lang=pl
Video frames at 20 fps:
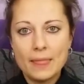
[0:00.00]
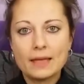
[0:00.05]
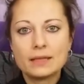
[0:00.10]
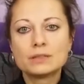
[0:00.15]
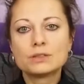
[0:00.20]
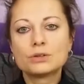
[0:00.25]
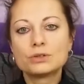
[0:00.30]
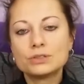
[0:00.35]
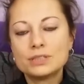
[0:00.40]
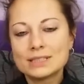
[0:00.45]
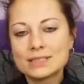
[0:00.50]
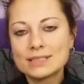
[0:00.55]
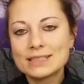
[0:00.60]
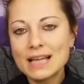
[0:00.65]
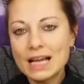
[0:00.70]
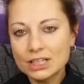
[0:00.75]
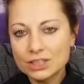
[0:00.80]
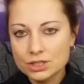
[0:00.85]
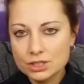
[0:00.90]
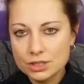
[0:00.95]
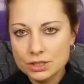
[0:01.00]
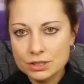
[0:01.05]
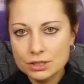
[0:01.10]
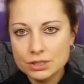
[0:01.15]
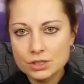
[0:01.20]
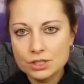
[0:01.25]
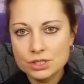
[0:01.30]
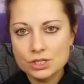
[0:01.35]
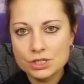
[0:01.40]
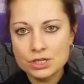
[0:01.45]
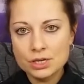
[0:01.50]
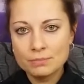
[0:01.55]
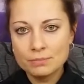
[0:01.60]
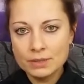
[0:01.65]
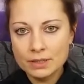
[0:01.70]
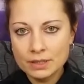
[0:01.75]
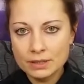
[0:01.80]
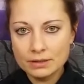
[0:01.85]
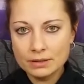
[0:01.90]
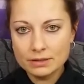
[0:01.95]
to nie znaczy, że
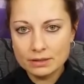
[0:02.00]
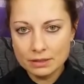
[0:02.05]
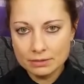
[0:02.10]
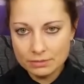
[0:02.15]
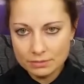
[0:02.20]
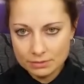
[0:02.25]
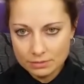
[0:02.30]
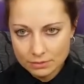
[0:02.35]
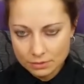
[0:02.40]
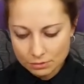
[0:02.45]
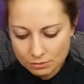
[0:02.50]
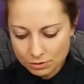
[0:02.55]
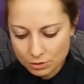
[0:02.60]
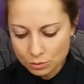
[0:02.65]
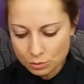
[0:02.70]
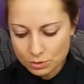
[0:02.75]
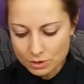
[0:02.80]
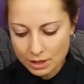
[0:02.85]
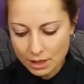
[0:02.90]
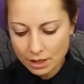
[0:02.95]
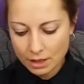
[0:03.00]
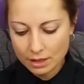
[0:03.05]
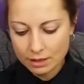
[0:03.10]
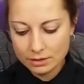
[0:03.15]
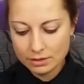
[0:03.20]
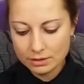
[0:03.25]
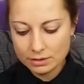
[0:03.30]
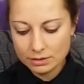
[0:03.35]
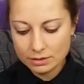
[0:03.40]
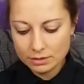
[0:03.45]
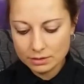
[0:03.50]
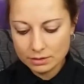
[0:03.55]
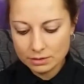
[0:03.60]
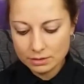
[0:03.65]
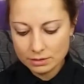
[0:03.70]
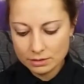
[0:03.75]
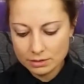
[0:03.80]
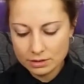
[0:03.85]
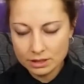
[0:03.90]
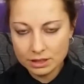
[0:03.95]
my tego wirusa
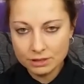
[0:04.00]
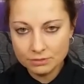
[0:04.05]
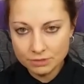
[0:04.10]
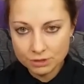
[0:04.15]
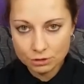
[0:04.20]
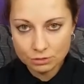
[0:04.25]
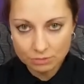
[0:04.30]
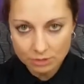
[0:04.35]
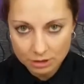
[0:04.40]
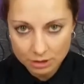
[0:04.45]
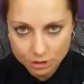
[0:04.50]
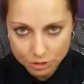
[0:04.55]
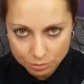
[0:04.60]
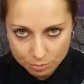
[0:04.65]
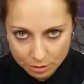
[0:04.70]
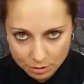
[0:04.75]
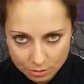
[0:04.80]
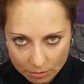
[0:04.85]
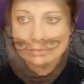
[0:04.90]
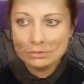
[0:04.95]
zlikwidowaliśmy.